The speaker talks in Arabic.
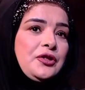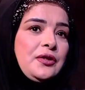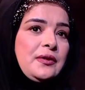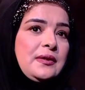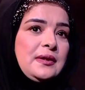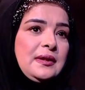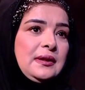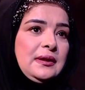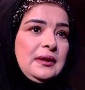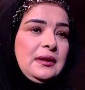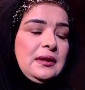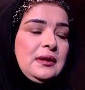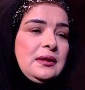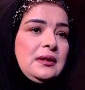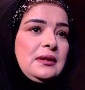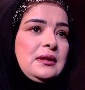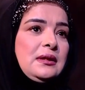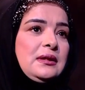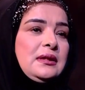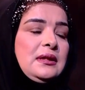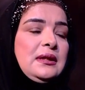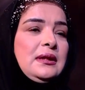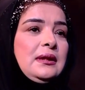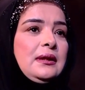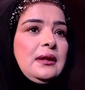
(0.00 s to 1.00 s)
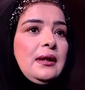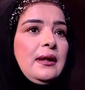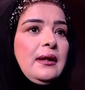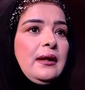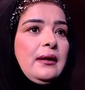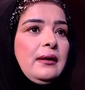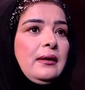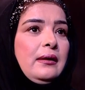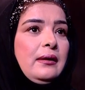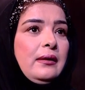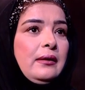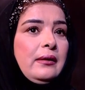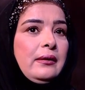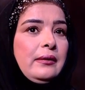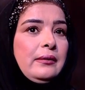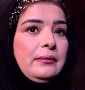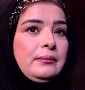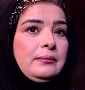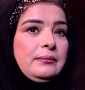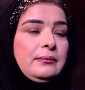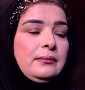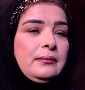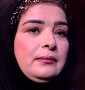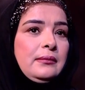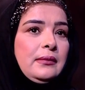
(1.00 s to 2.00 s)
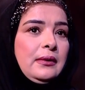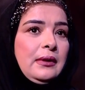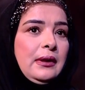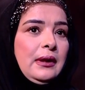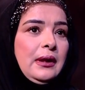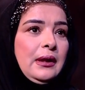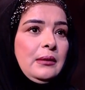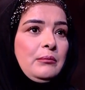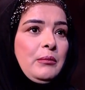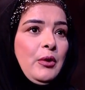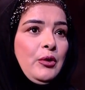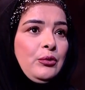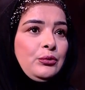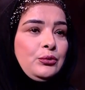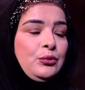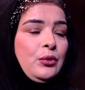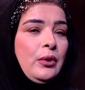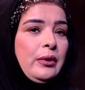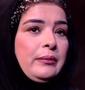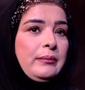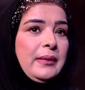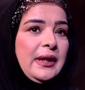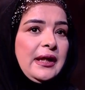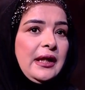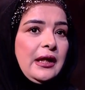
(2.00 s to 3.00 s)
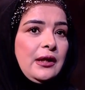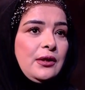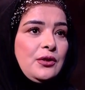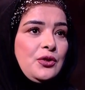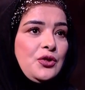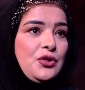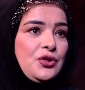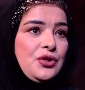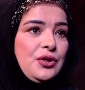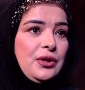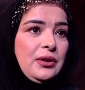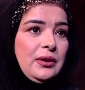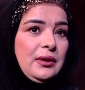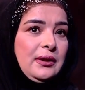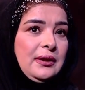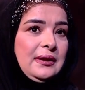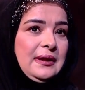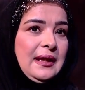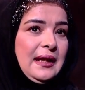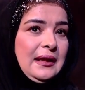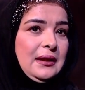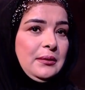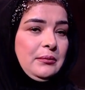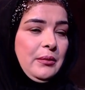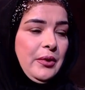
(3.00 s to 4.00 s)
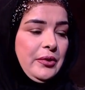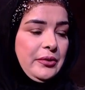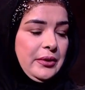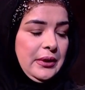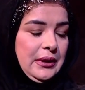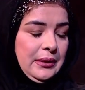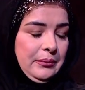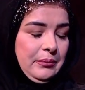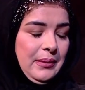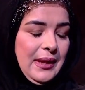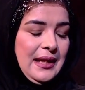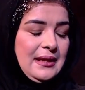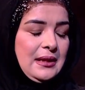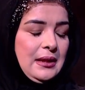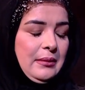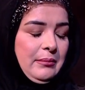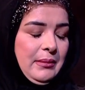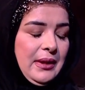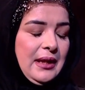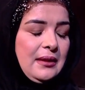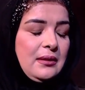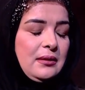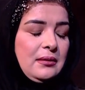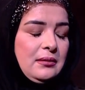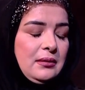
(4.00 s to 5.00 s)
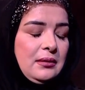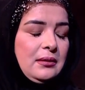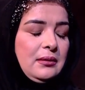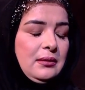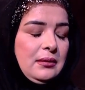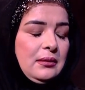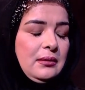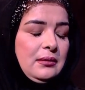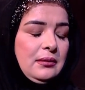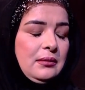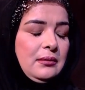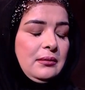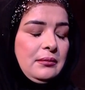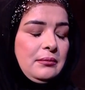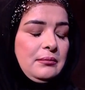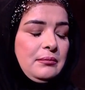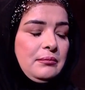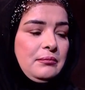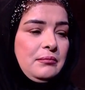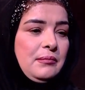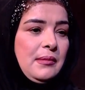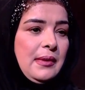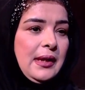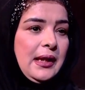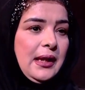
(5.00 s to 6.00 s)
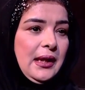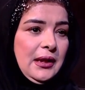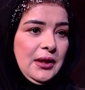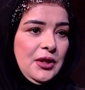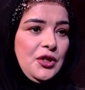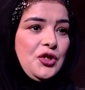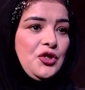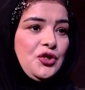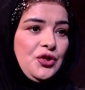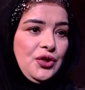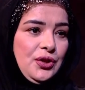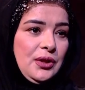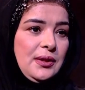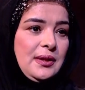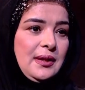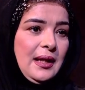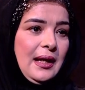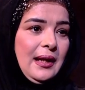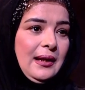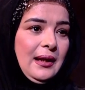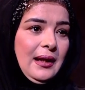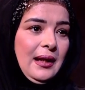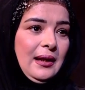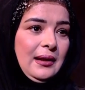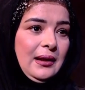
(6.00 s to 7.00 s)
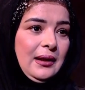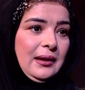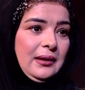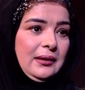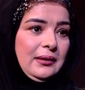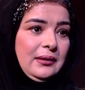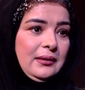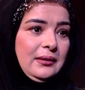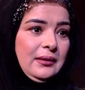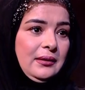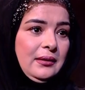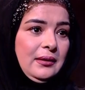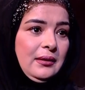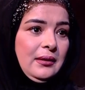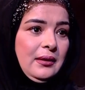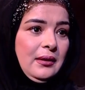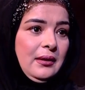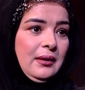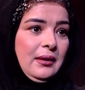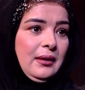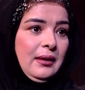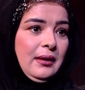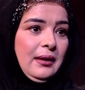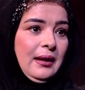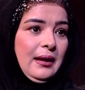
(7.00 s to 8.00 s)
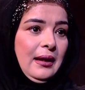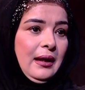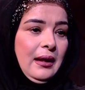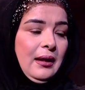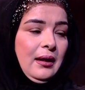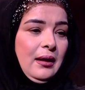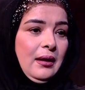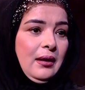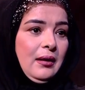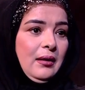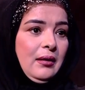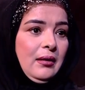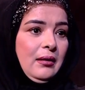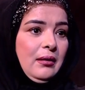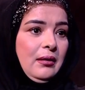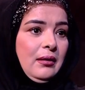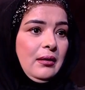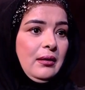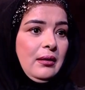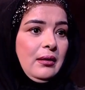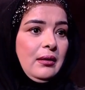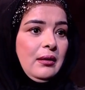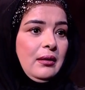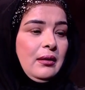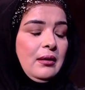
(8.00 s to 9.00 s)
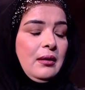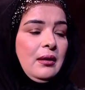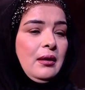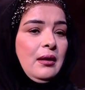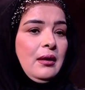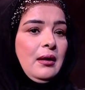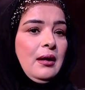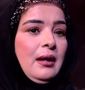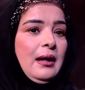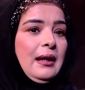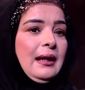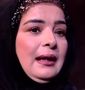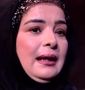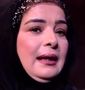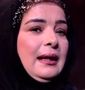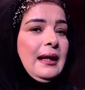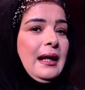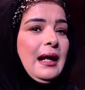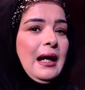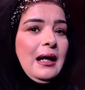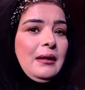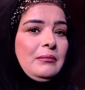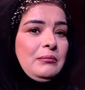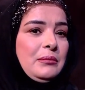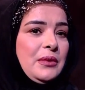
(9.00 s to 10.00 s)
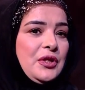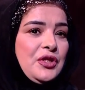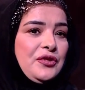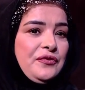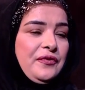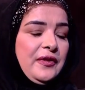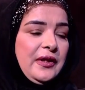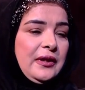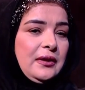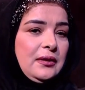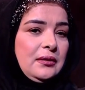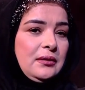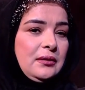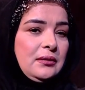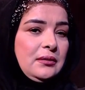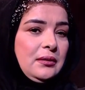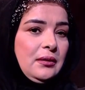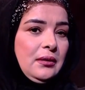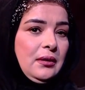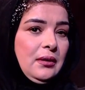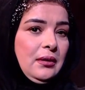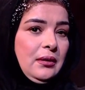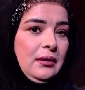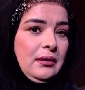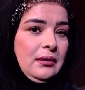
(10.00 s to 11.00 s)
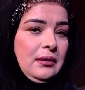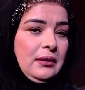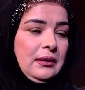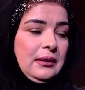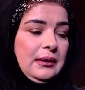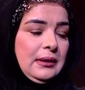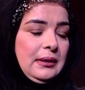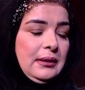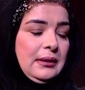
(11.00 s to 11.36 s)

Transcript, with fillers: سنين دي آه الموضوع ما كانش يعني مريت بازمات آه ما كانتش سهله عليا قصه الطلاق مثلا ممكن تكون اثرت لا فيكي؟ مش فكره الطلاق آه،